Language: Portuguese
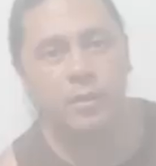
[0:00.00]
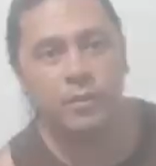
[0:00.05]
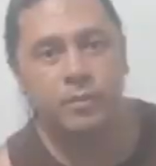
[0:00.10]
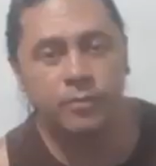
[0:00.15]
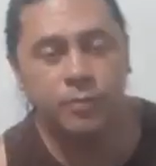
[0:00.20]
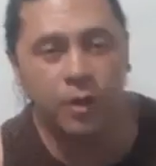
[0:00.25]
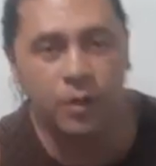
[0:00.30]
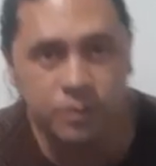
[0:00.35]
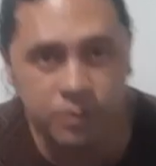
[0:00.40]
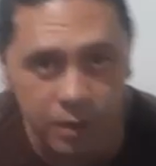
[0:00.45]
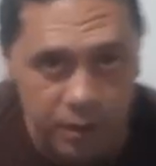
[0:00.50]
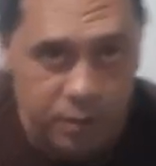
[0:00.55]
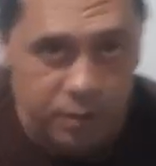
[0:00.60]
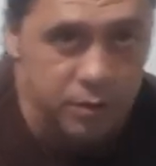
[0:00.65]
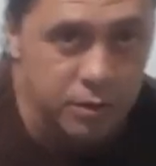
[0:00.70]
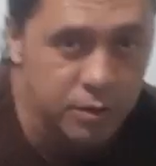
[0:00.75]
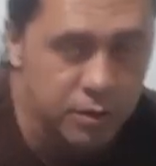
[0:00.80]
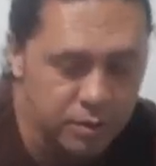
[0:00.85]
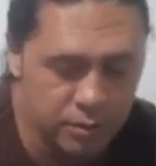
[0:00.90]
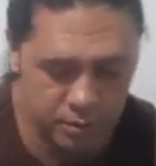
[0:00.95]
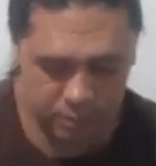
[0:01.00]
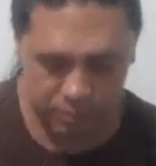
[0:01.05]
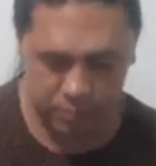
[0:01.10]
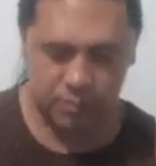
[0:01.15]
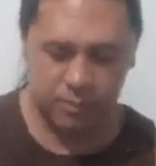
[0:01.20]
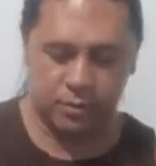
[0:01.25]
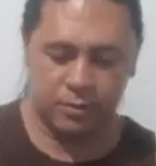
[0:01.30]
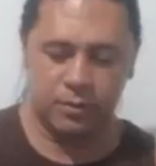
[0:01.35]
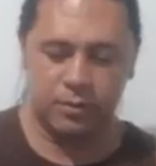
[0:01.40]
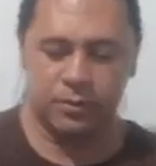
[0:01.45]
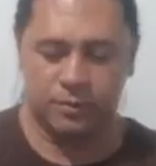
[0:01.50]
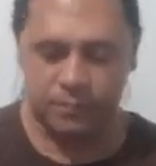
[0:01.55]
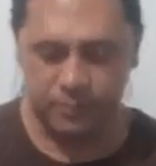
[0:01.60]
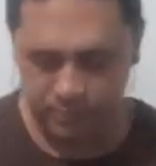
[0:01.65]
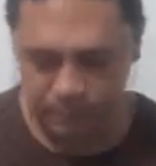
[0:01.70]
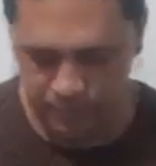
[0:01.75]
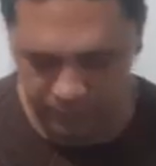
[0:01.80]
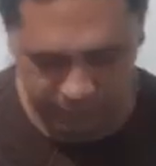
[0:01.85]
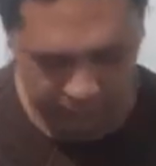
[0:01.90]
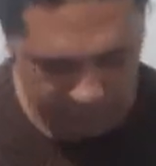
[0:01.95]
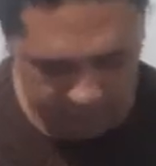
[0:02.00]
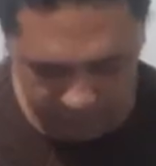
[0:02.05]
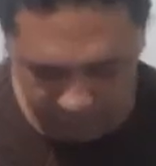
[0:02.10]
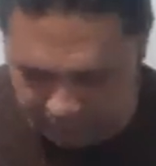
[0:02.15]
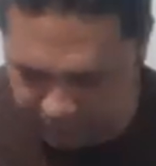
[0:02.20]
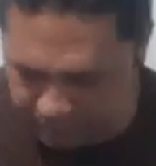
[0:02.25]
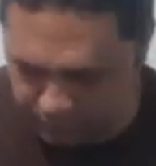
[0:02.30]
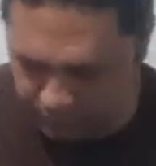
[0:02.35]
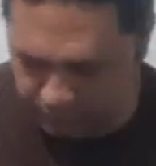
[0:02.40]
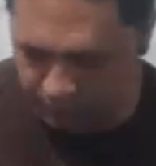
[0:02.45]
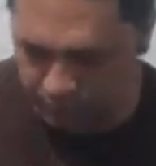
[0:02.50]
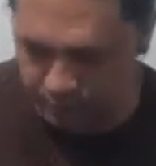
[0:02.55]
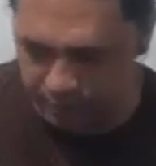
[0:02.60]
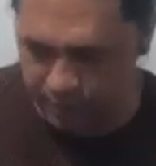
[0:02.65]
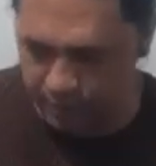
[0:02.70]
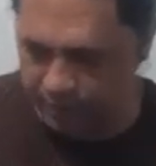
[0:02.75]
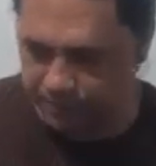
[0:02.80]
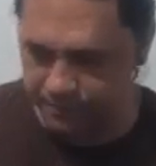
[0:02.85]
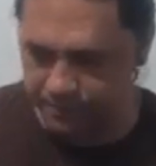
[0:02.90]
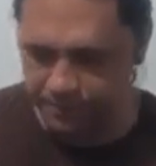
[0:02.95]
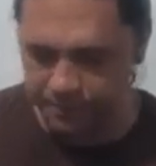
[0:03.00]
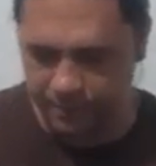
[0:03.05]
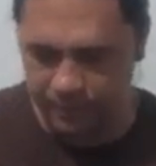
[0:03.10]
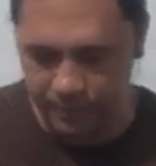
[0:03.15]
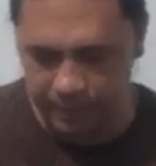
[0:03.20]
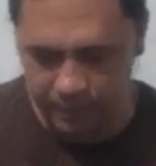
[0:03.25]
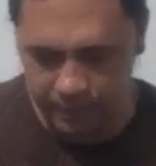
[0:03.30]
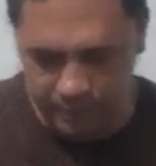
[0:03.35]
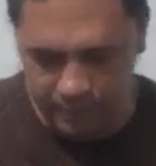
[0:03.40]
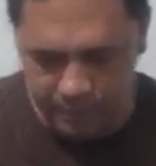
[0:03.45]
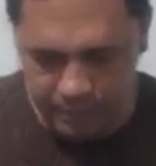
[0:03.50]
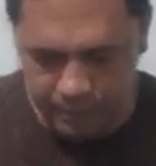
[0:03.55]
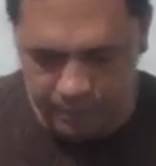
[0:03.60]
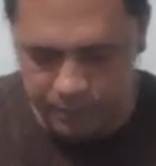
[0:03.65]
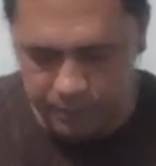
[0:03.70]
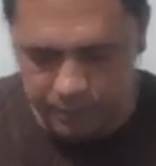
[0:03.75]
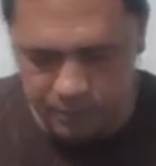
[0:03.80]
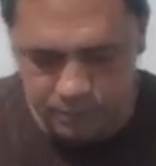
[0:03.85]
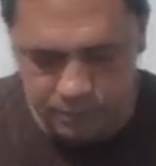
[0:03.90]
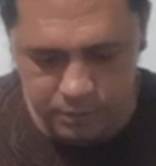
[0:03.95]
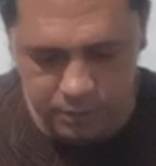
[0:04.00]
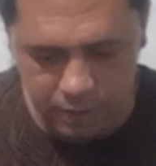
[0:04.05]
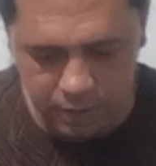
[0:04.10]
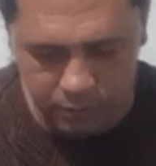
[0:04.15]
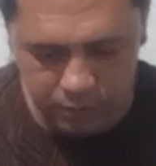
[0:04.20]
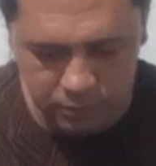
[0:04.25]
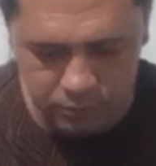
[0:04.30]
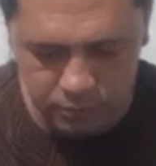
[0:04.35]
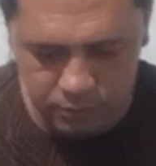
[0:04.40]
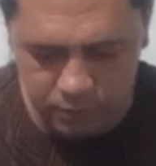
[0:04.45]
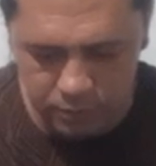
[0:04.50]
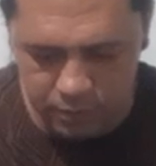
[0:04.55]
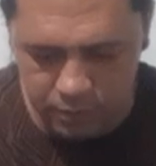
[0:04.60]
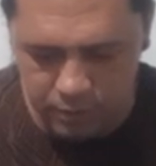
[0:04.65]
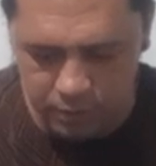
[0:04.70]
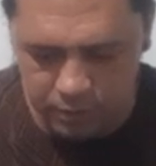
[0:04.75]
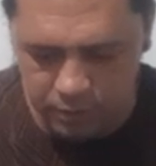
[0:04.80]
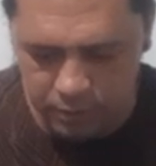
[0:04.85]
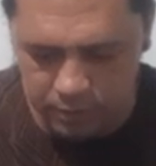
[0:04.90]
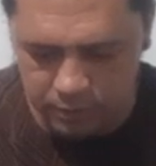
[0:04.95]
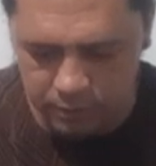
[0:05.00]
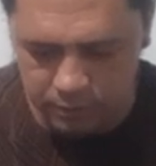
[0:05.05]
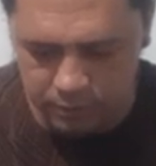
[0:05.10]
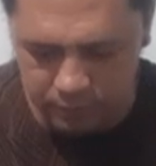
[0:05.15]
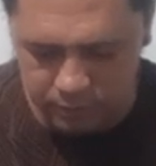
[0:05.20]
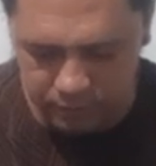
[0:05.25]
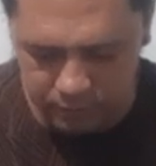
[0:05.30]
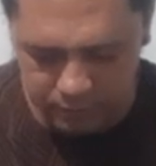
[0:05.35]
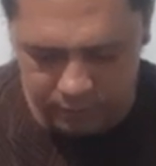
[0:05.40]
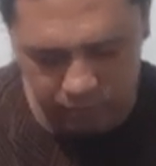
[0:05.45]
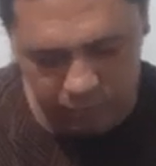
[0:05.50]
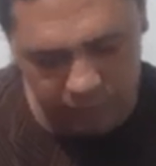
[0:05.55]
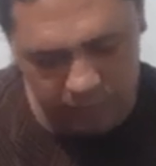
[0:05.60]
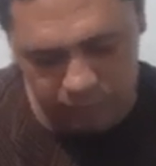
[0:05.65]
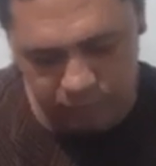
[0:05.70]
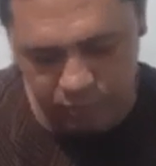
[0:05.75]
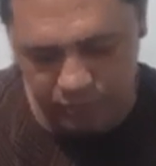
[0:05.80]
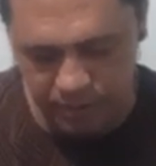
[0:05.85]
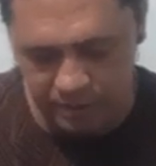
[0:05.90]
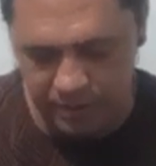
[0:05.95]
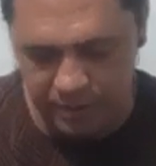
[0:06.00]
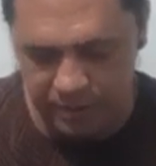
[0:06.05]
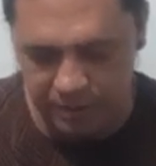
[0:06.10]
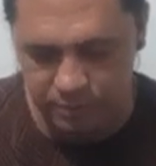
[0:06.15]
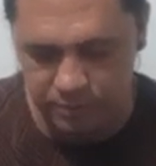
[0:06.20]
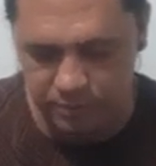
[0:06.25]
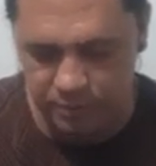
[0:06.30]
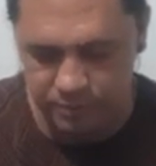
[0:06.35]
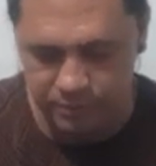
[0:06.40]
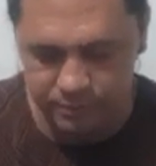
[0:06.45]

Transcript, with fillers: Bom, gente, também de volta, né? Já com o drone, com o quimbal montado.